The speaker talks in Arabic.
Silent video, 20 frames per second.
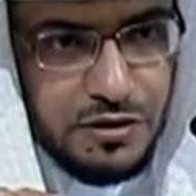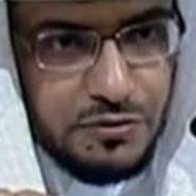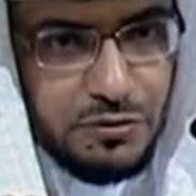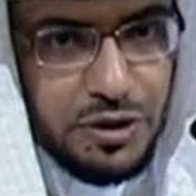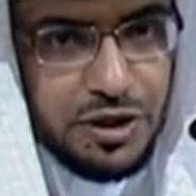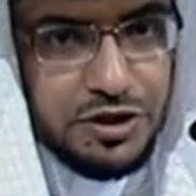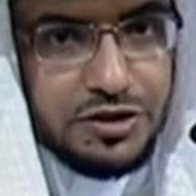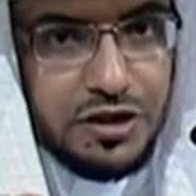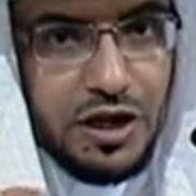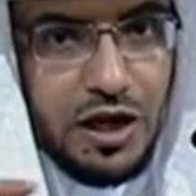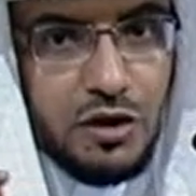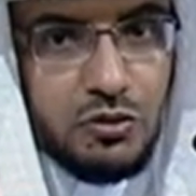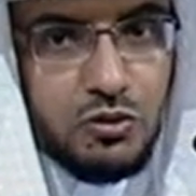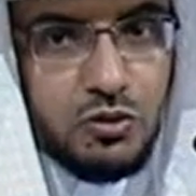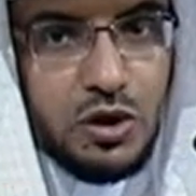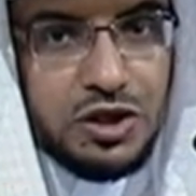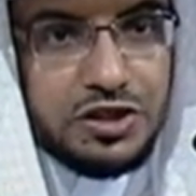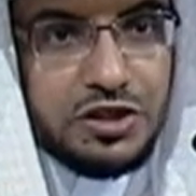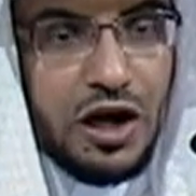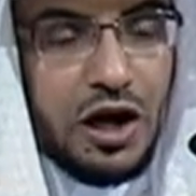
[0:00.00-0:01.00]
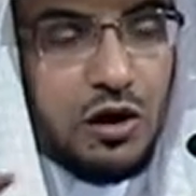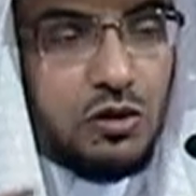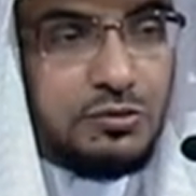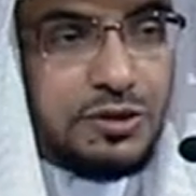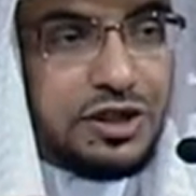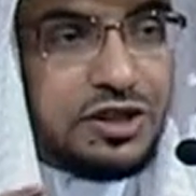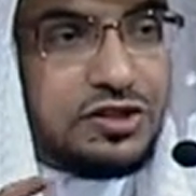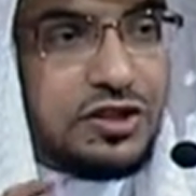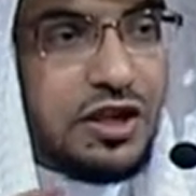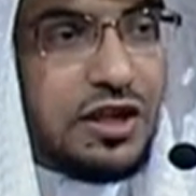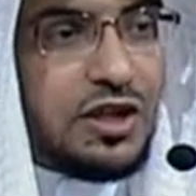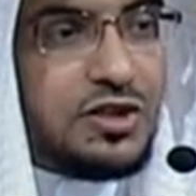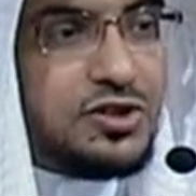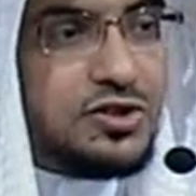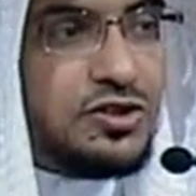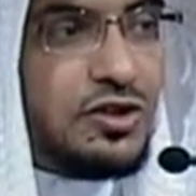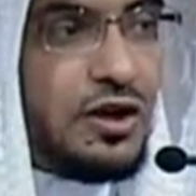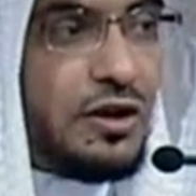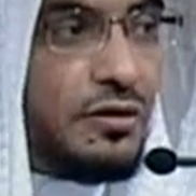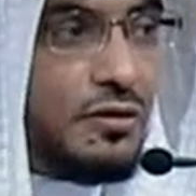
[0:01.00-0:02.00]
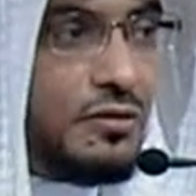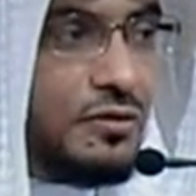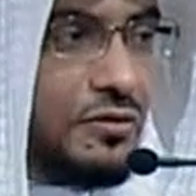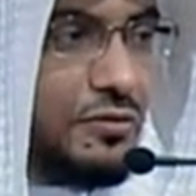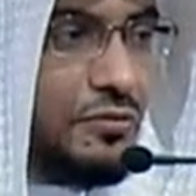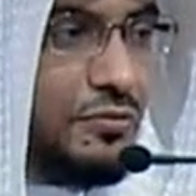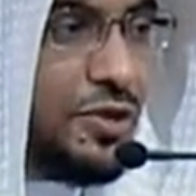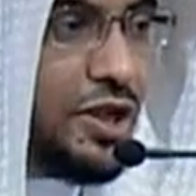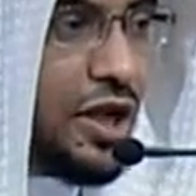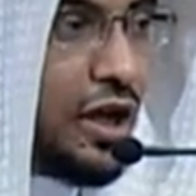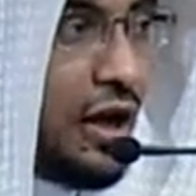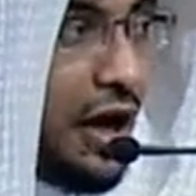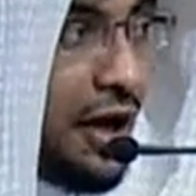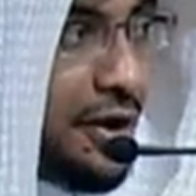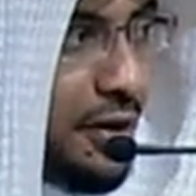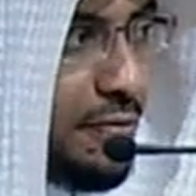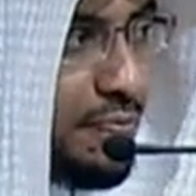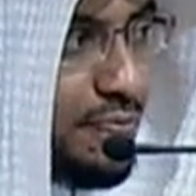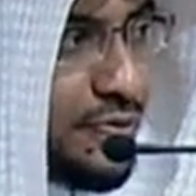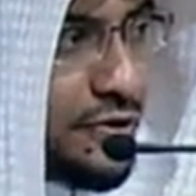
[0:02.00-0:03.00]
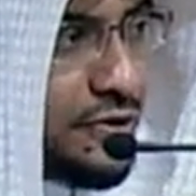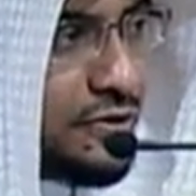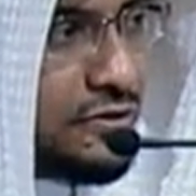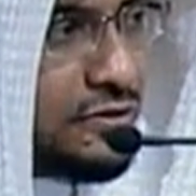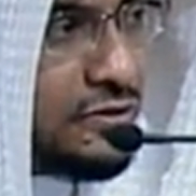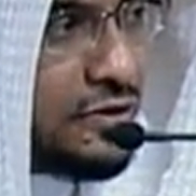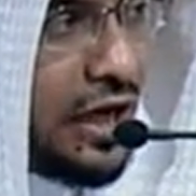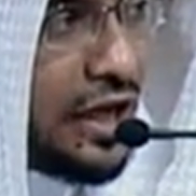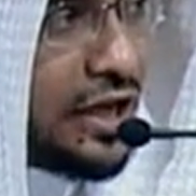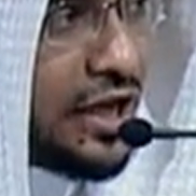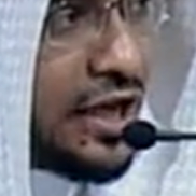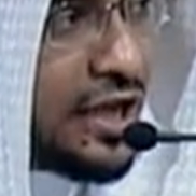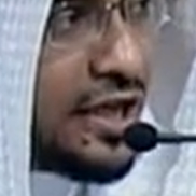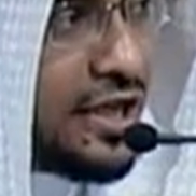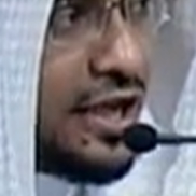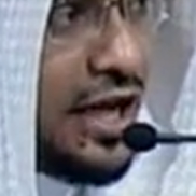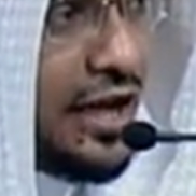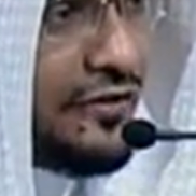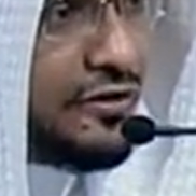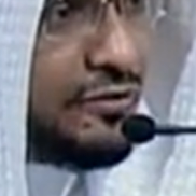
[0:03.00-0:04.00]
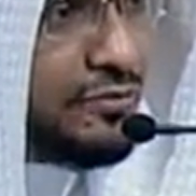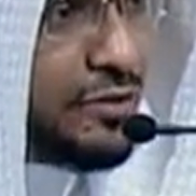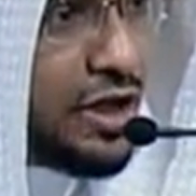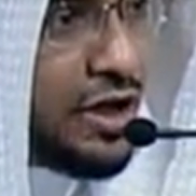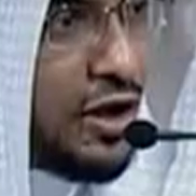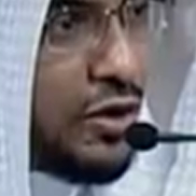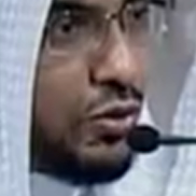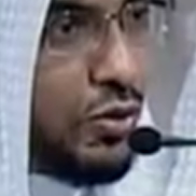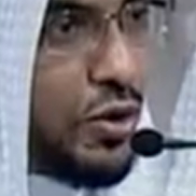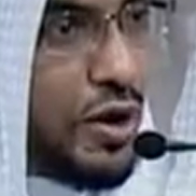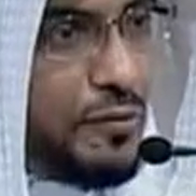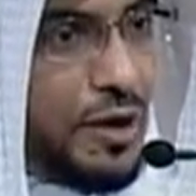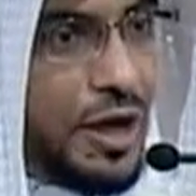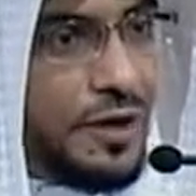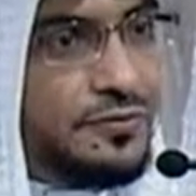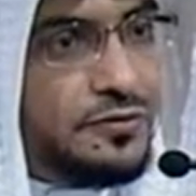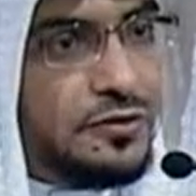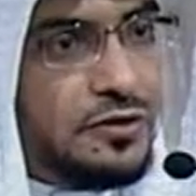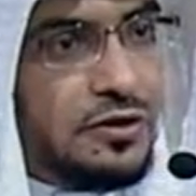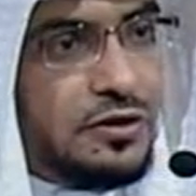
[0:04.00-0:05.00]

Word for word: من تهود أو من تنصر من العرب على خلاف بين العلماء